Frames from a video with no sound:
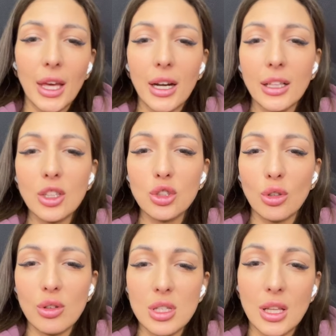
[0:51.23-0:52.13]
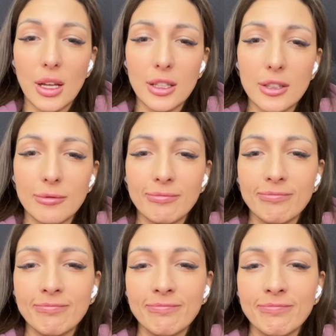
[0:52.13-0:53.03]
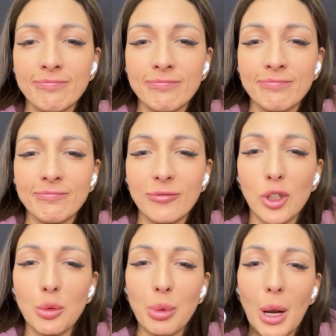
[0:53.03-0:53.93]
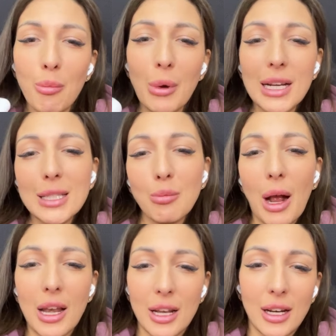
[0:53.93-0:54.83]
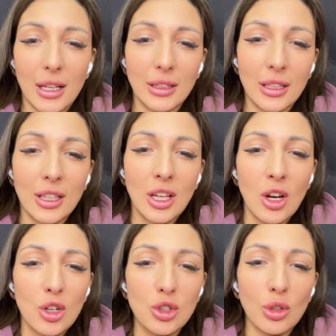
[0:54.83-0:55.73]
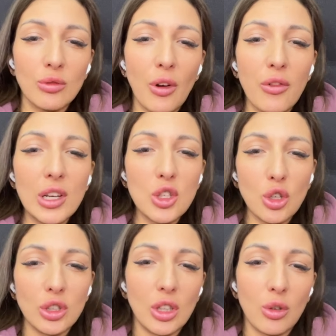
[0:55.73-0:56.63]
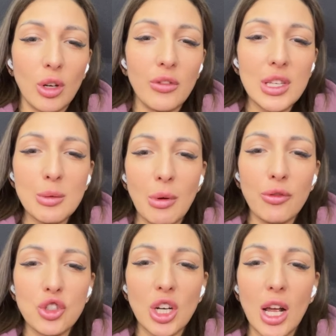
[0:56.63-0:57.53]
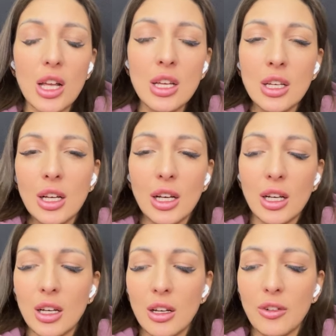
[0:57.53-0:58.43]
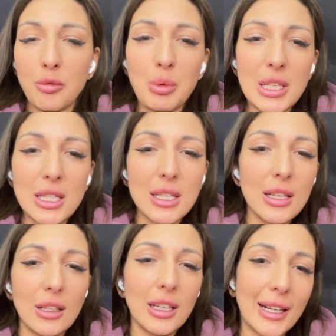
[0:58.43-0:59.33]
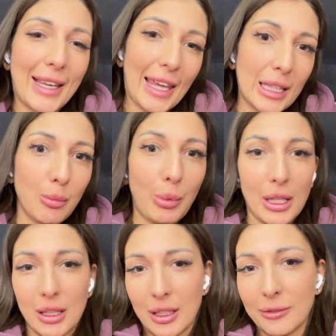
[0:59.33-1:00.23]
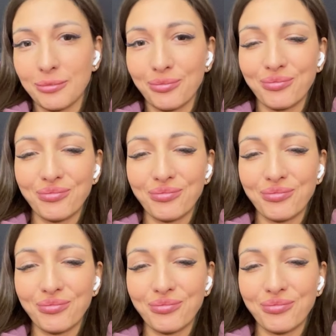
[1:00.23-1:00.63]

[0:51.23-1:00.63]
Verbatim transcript: Я рада, что он знает. Вот прям максимально рада, что он вовлечен такой. Видимо, вчера э, в Бизе делали генбэнк.